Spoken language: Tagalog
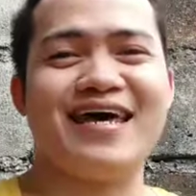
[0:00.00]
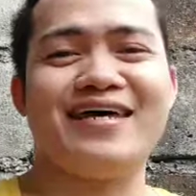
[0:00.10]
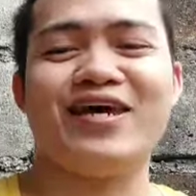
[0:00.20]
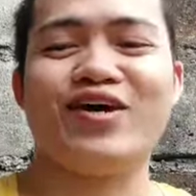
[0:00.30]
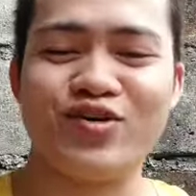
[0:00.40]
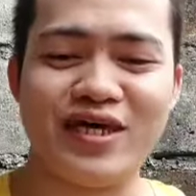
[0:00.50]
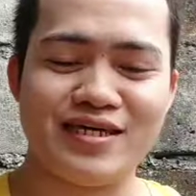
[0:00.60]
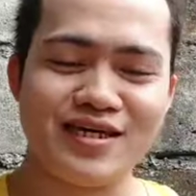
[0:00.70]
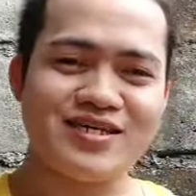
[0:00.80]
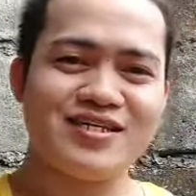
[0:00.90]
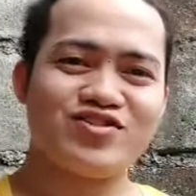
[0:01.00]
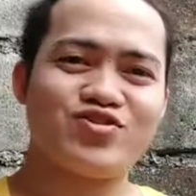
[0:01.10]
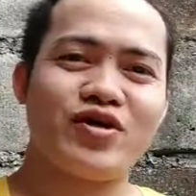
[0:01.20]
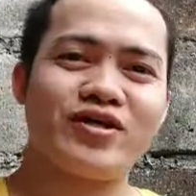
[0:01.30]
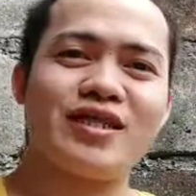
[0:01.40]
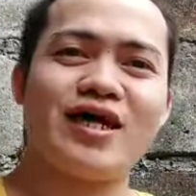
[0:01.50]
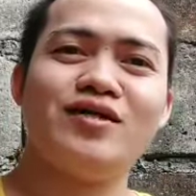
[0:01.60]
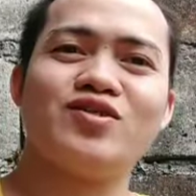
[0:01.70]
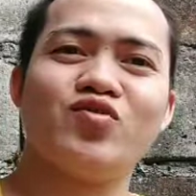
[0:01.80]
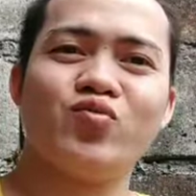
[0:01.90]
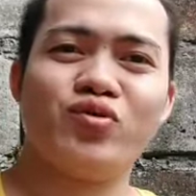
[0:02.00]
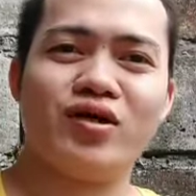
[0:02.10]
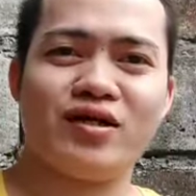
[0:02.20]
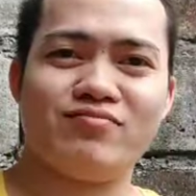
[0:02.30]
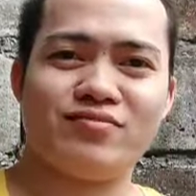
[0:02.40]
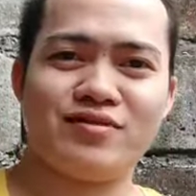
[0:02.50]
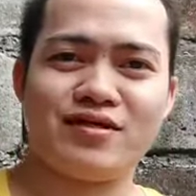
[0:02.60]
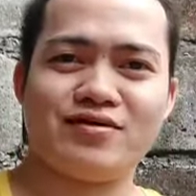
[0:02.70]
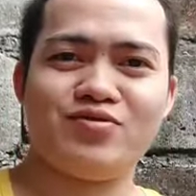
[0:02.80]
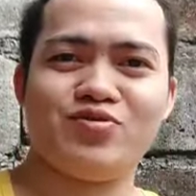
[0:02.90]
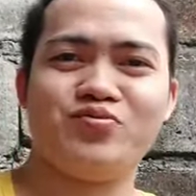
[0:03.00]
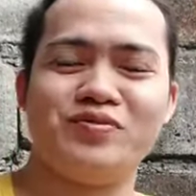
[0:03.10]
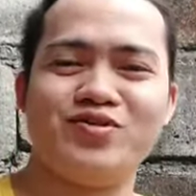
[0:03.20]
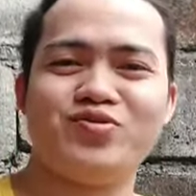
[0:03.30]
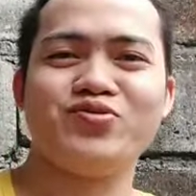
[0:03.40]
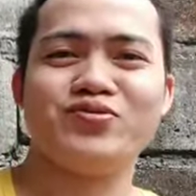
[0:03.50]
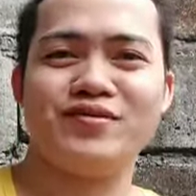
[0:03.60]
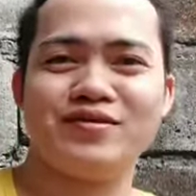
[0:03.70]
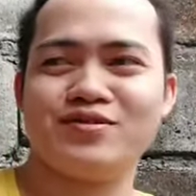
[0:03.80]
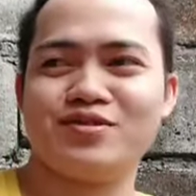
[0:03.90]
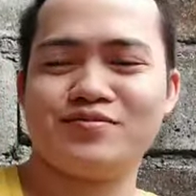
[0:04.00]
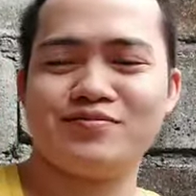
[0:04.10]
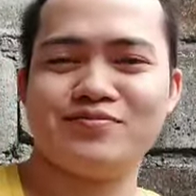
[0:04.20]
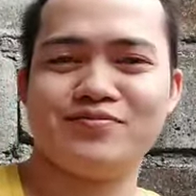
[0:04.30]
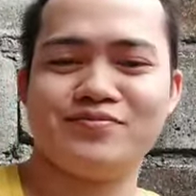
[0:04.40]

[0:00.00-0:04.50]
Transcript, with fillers: Hala na. Hey, start tayo sa unang kanta. Oh my goodness.